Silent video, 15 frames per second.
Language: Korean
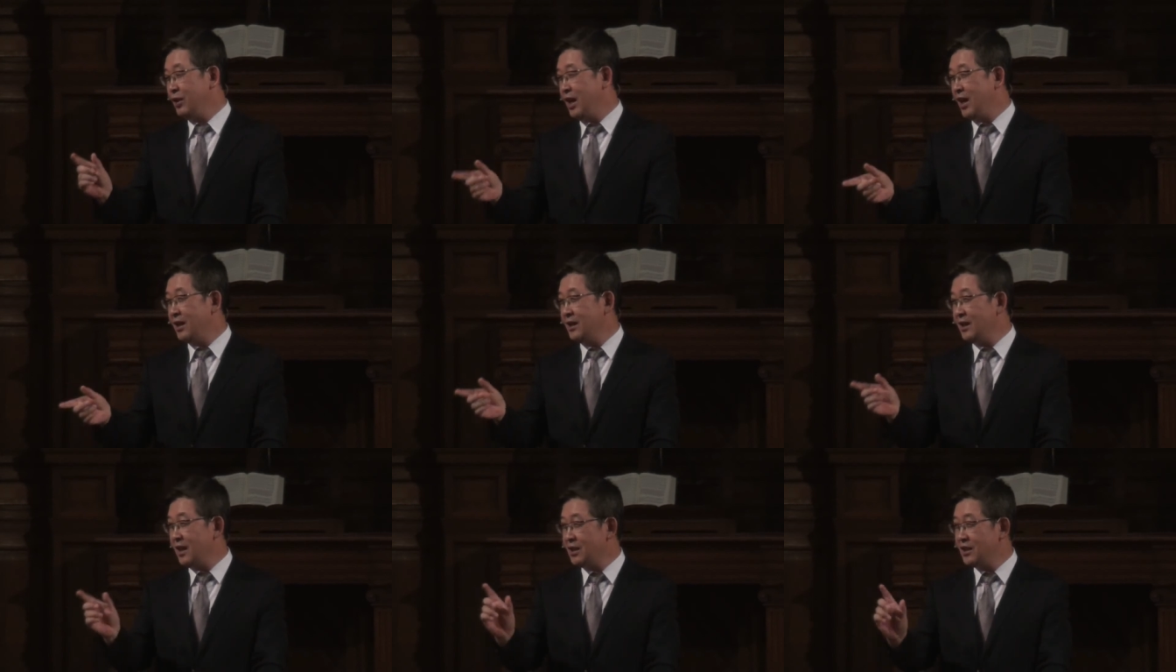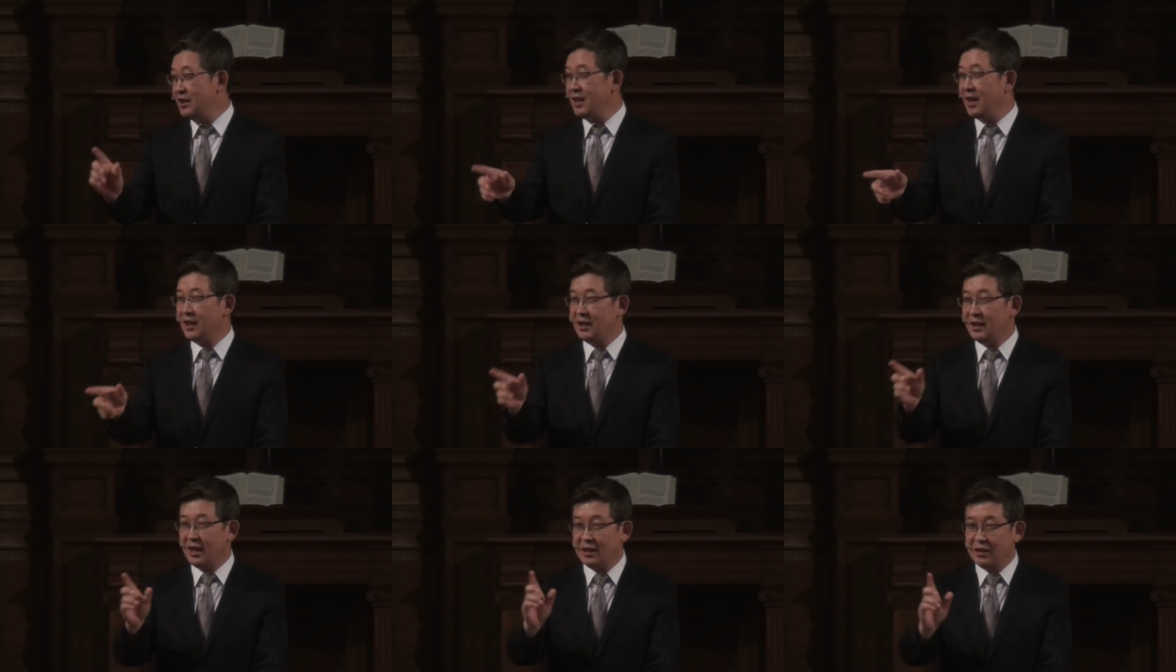구약이냐,
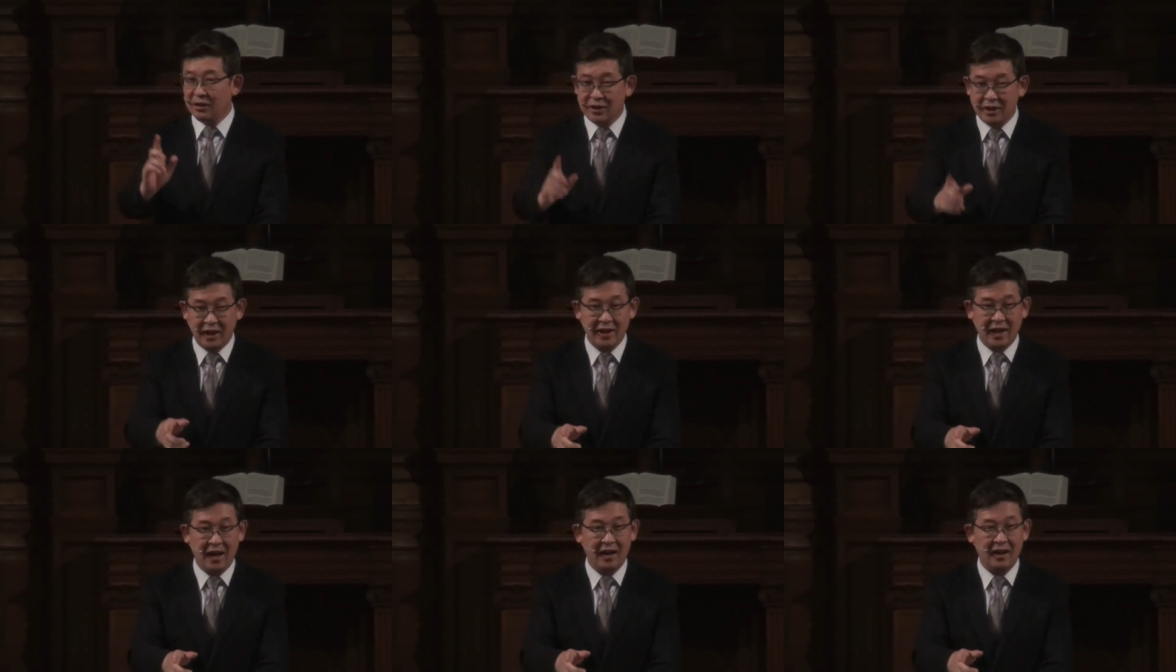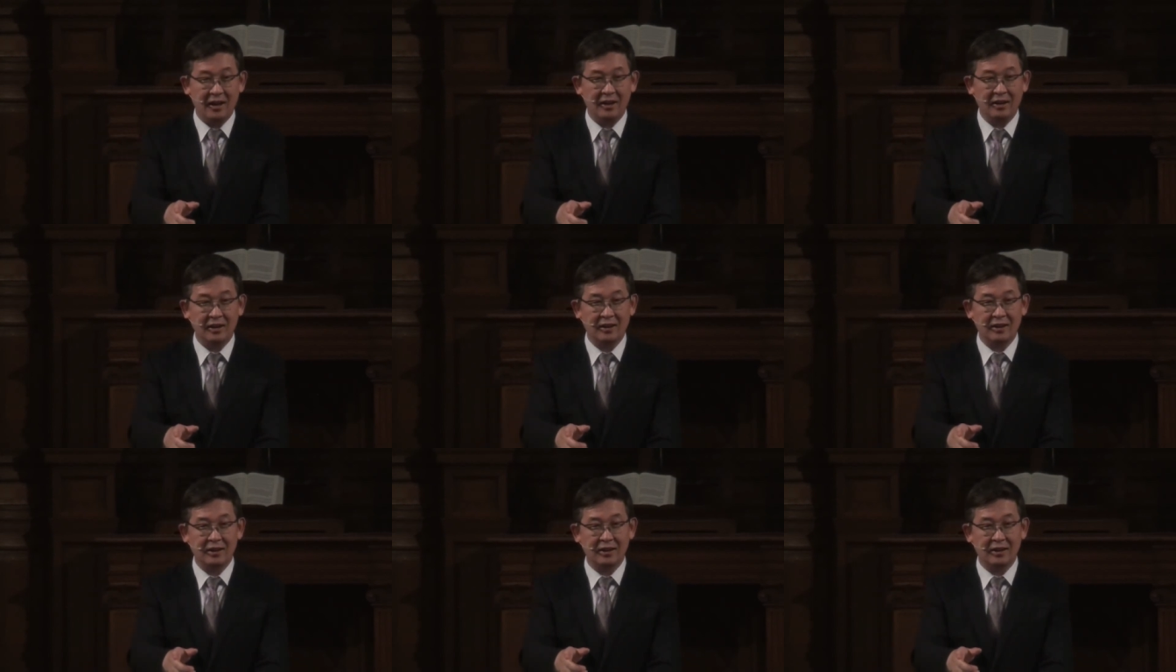신약이냐, 역사냐,